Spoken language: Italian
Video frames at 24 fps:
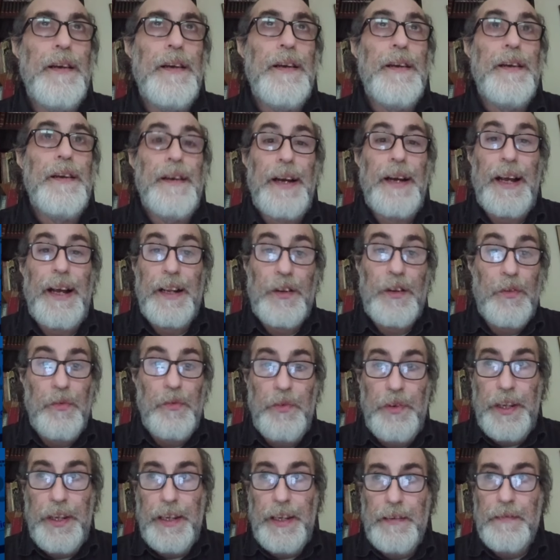
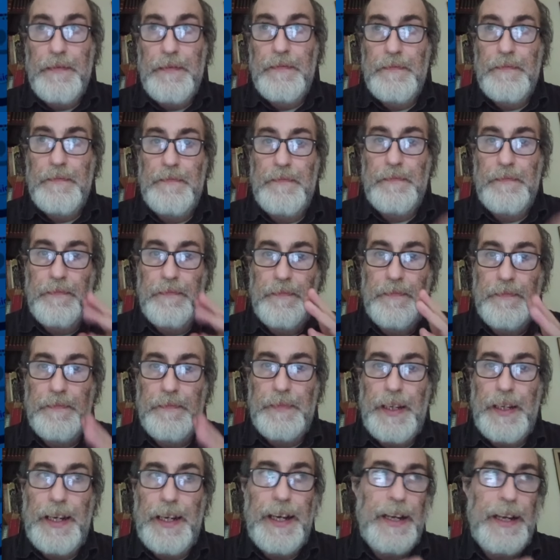Alcuni Mm,
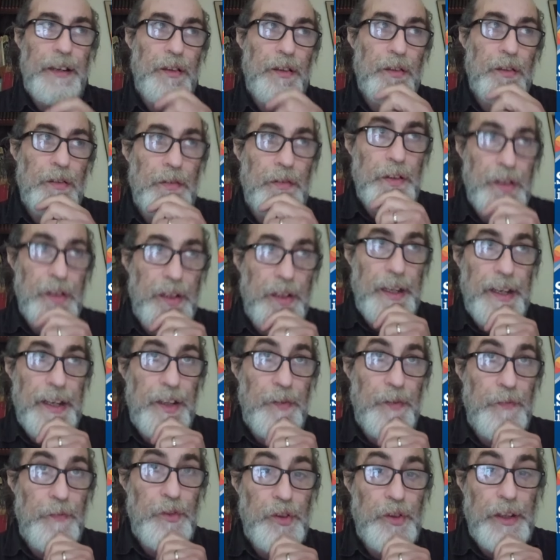hanno, hanno
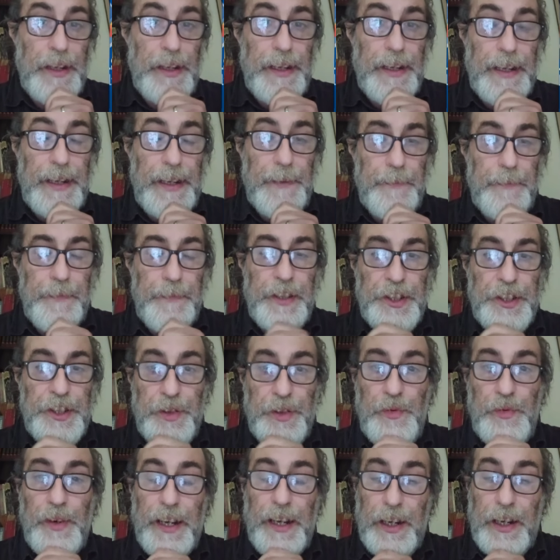avuto la
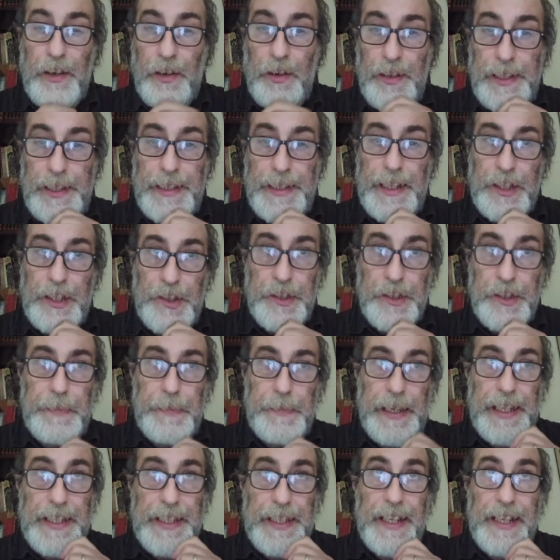dicitura accolta da
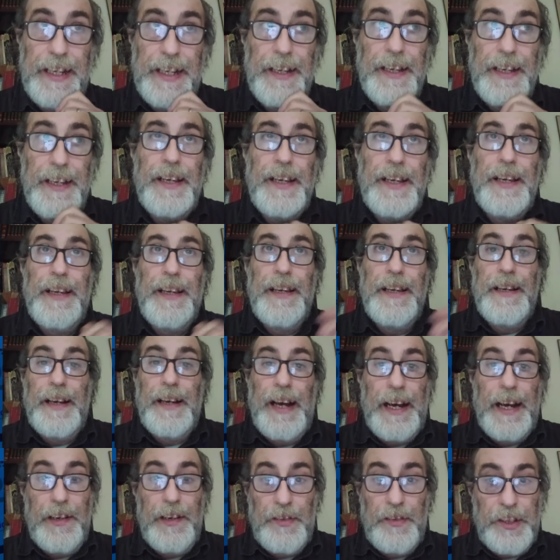sospesa
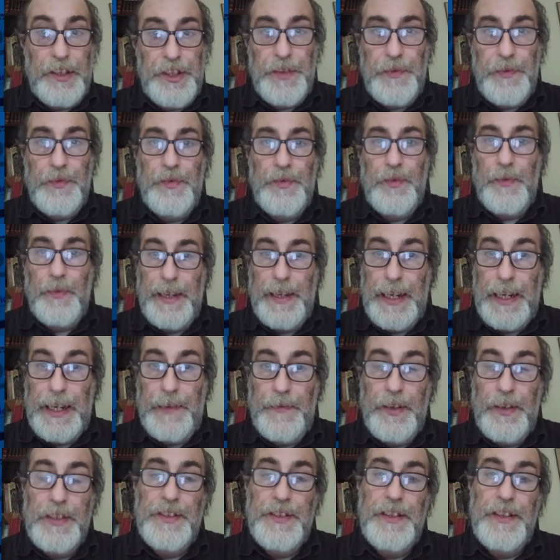hanno ricevuto la
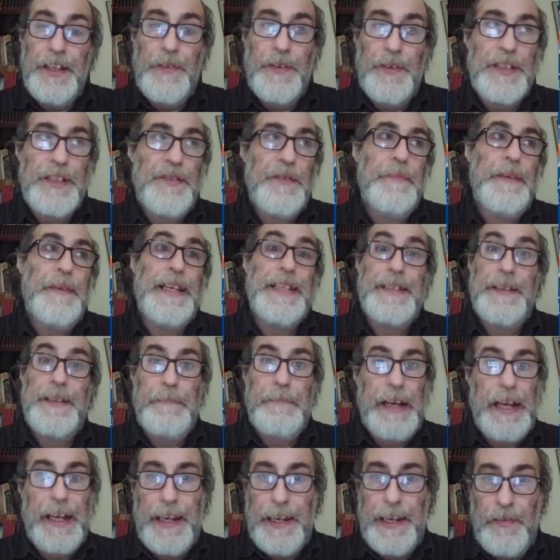lavorazione di questo mese,
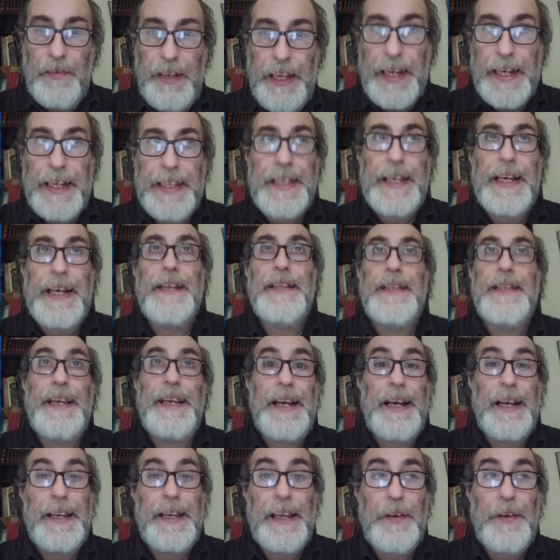mancano gli arretrati.
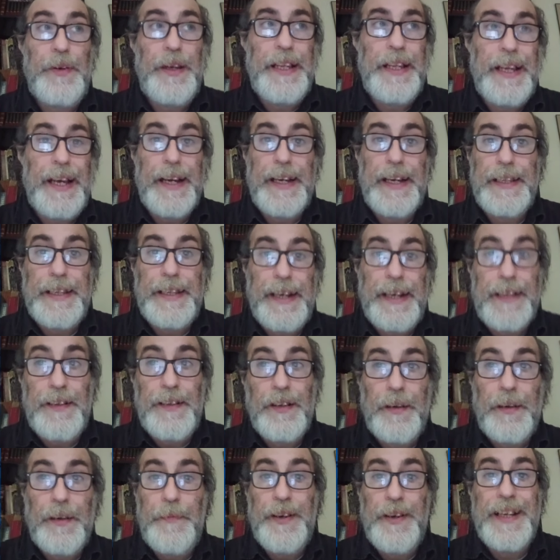Anche qui gli arretrati
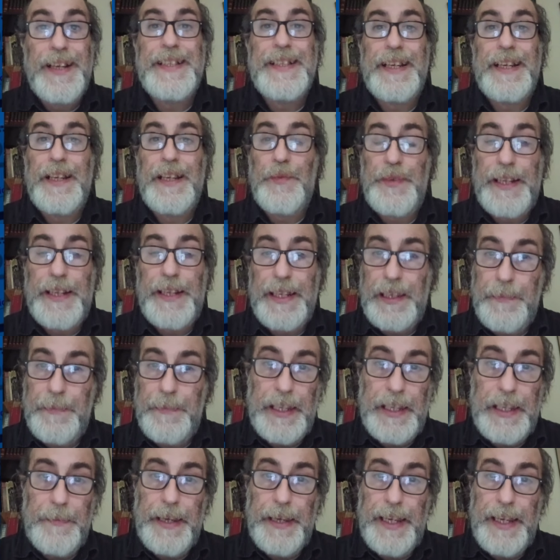dovrebbero essere liquidati a metà
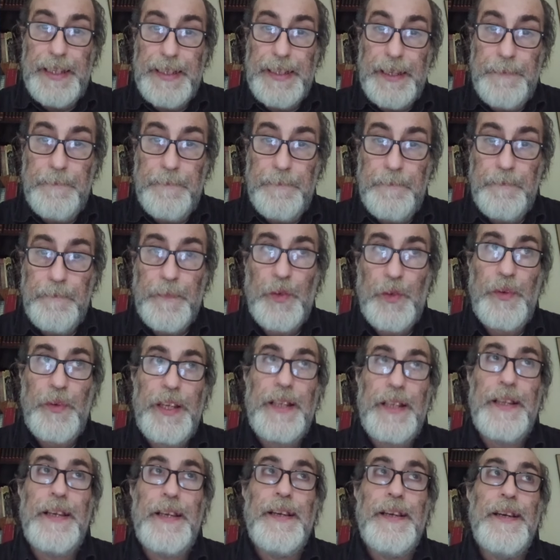mese.
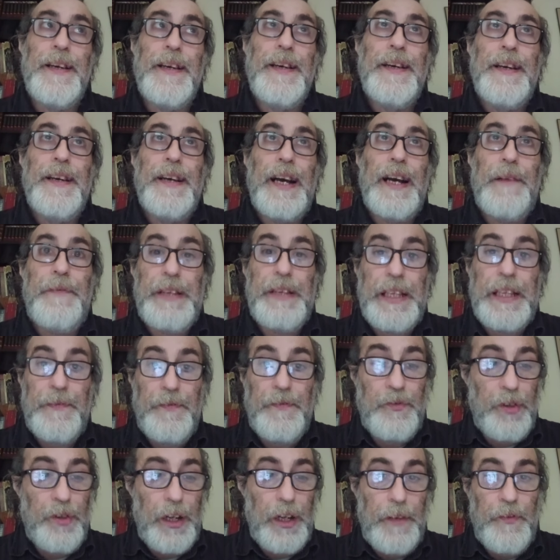Quindi avete
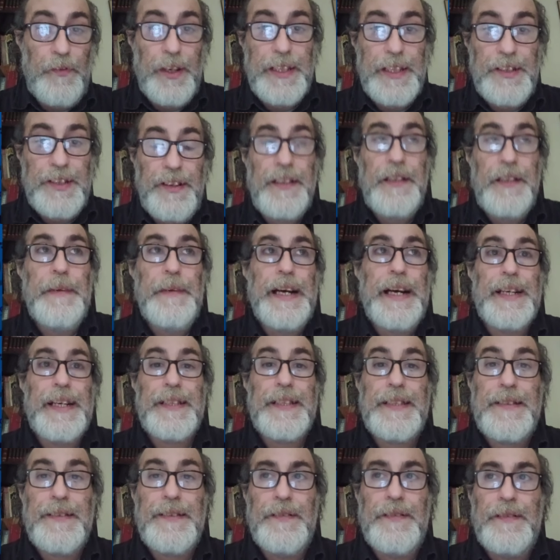avuto la lavorazione di
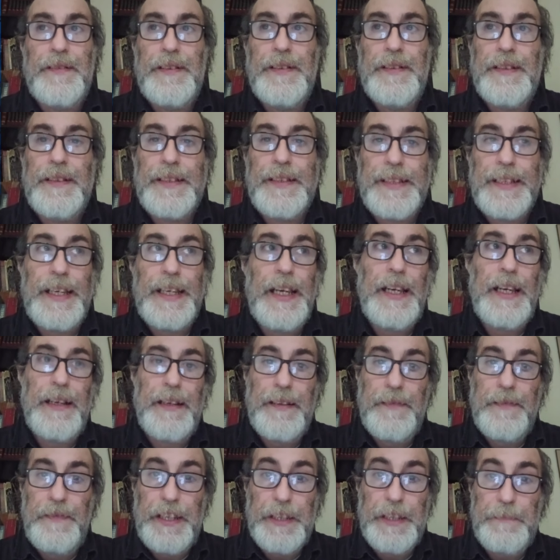marzo, se
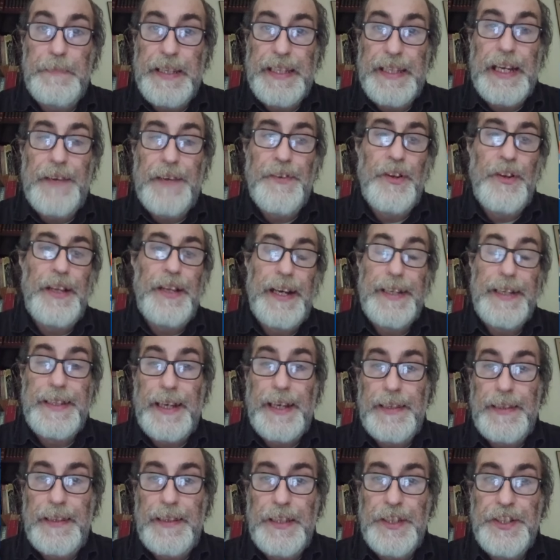vi aspettavano gli
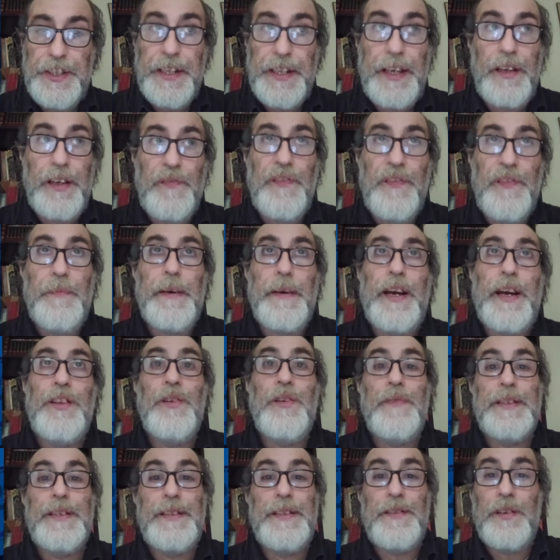arretrati di gennaio e febbraio
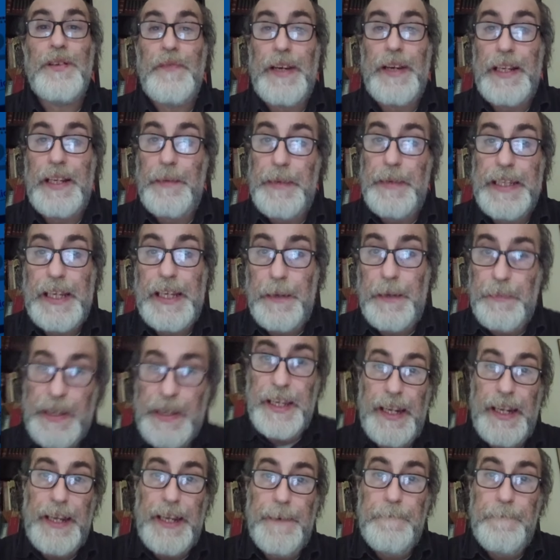dovreste trovarli a metà
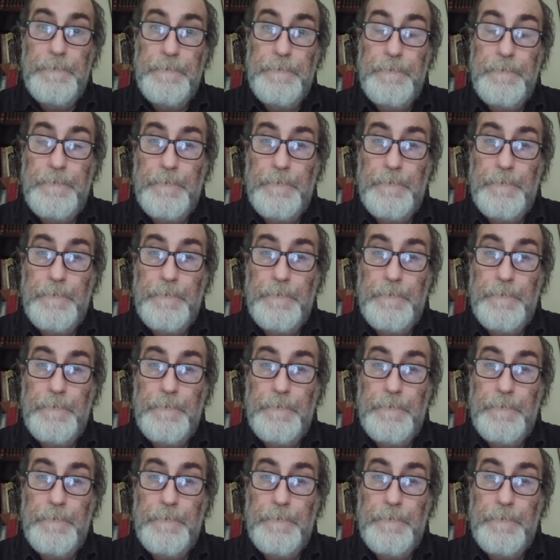aprile.